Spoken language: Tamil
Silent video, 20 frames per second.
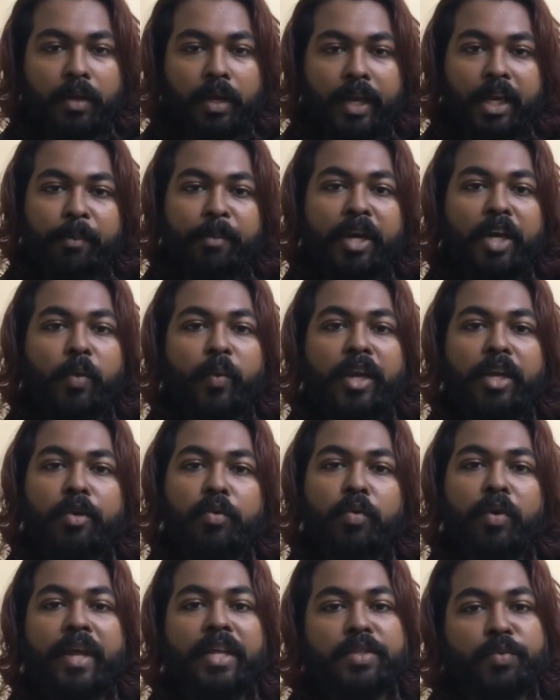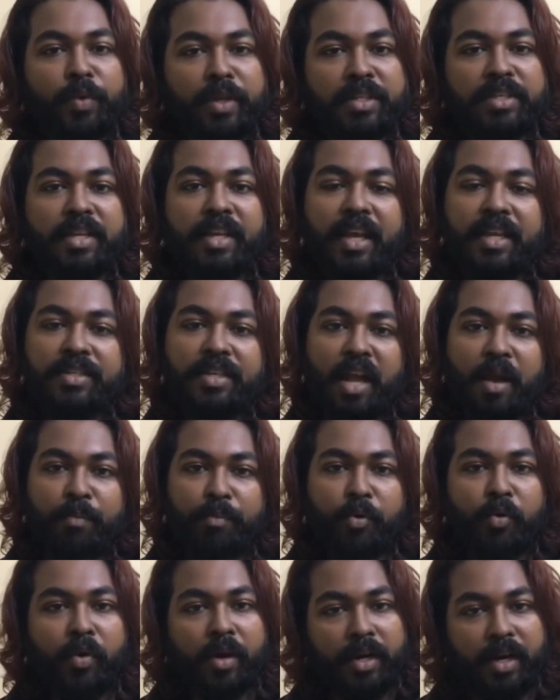இன் பிட்வீன் டூ டேஸ் ஒன்ஸ் நீங்கள்
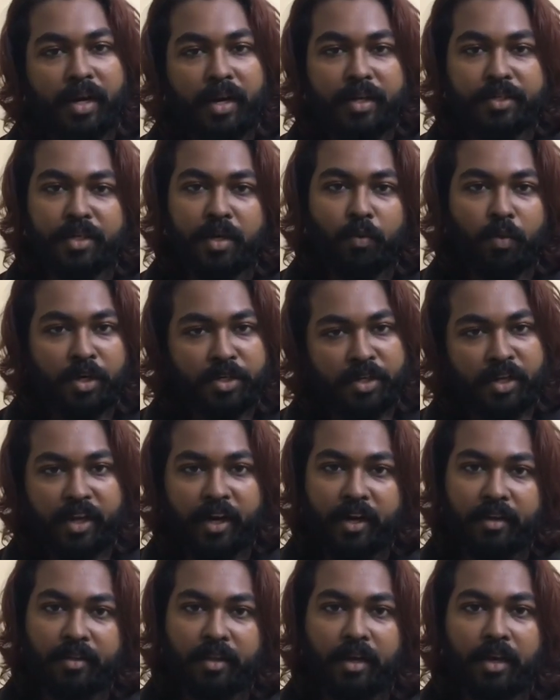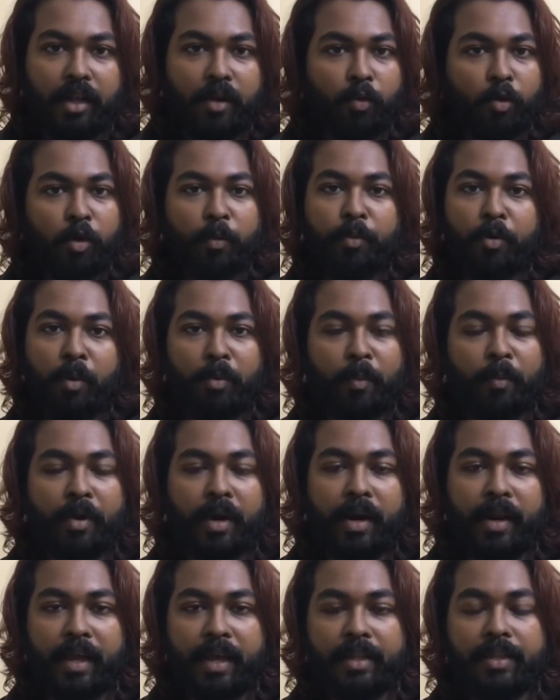ஷாம்பு அண்ட் கண்டிஷனர் வாஷ் நீங்கள் எடுத்துக்கலாம் ஒன்றும் ப்ராப்ளம்
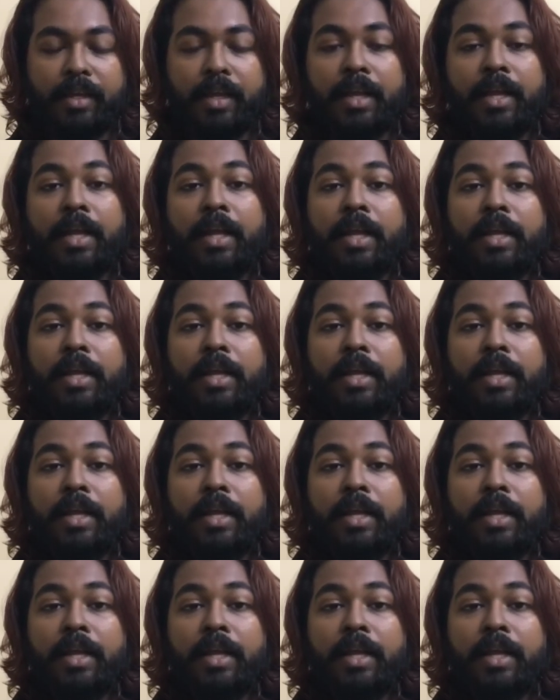கிடையாது